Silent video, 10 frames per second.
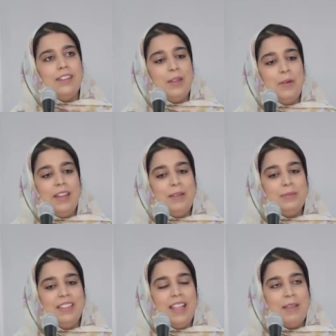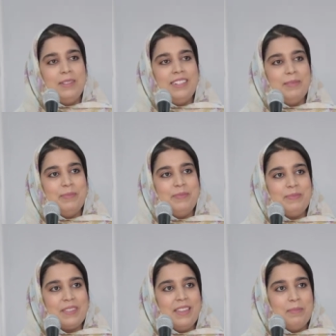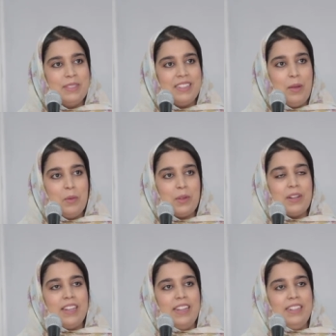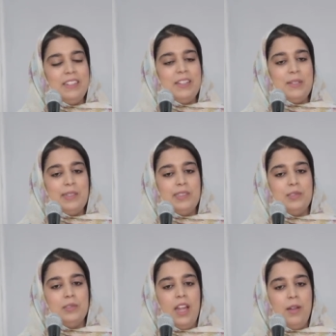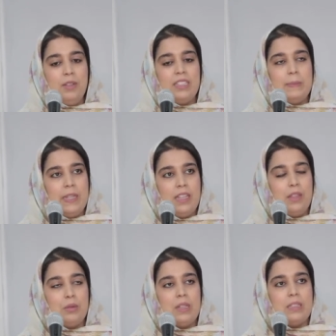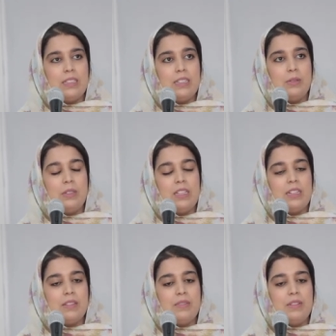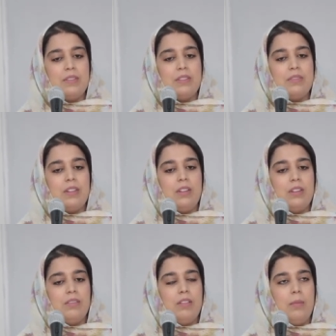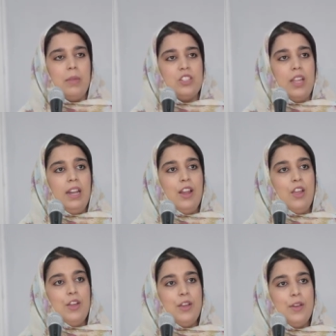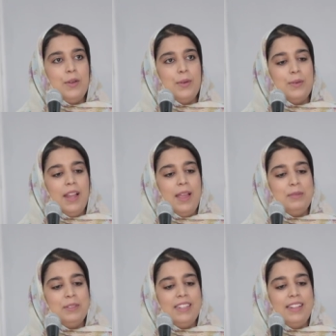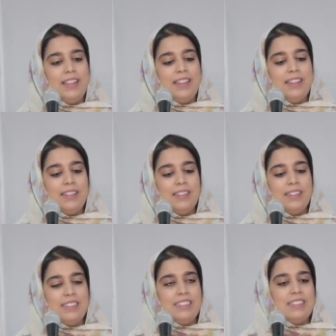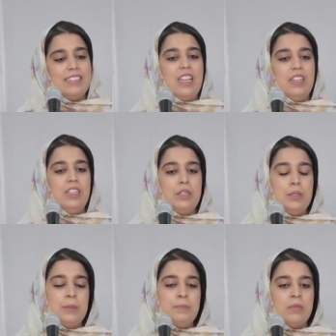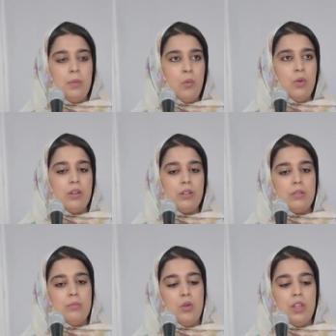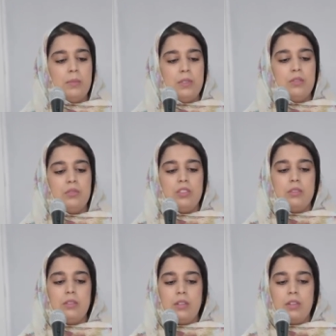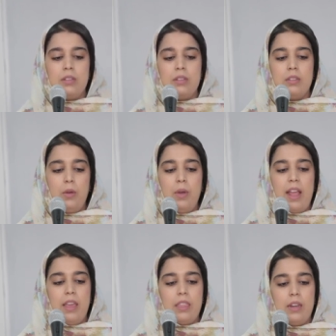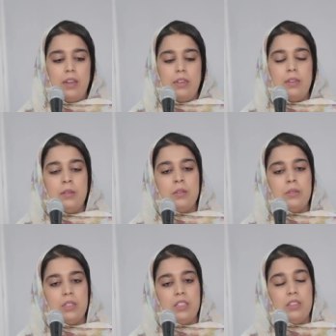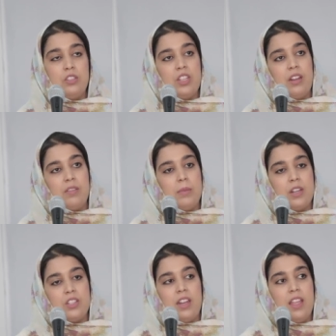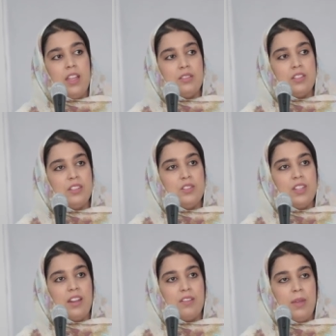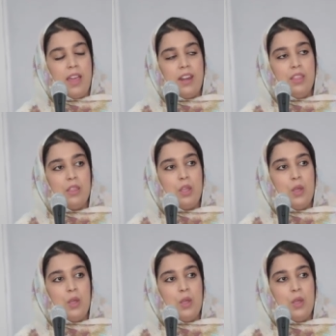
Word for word: الهواية لابد لها من من تطور يعني وحاولت نبحث وندرس في المجال والحمد لله بديت عني نطور موهبتي ونطورها اكثر يعني نقد نشارك في مهرجانات نقد نشارك في معارض